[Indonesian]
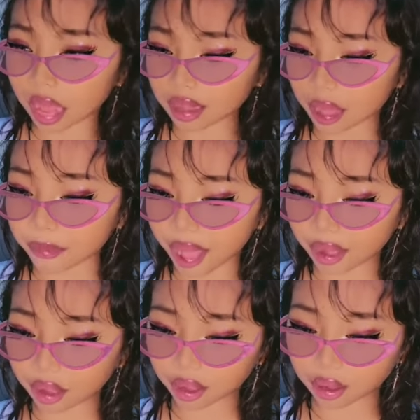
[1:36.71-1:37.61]
ntar
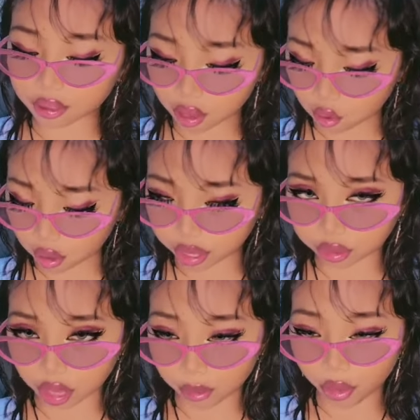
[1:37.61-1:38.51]
sabar. Ya aku lagi
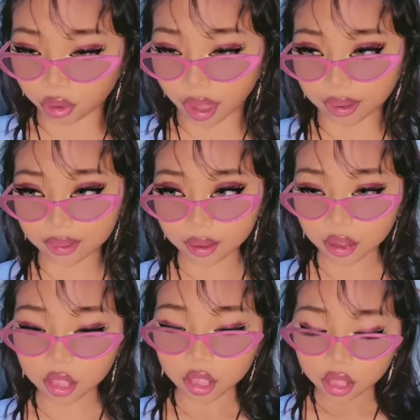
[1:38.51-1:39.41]
teleponan.
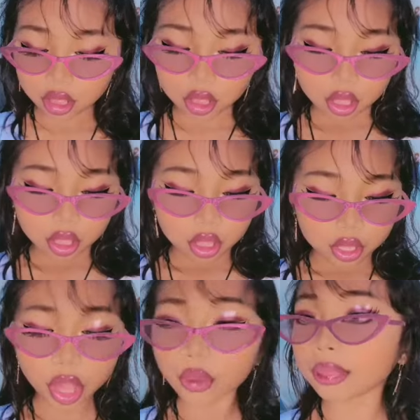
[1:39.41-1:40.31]
Teleponan?
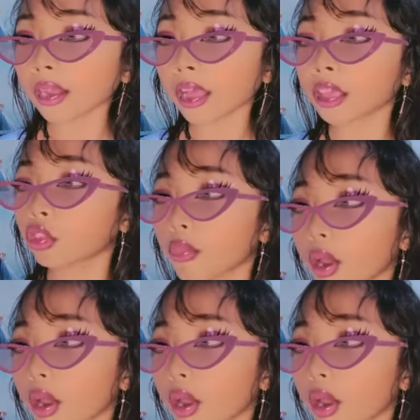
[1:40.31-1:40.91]
Ya dua lagi tuh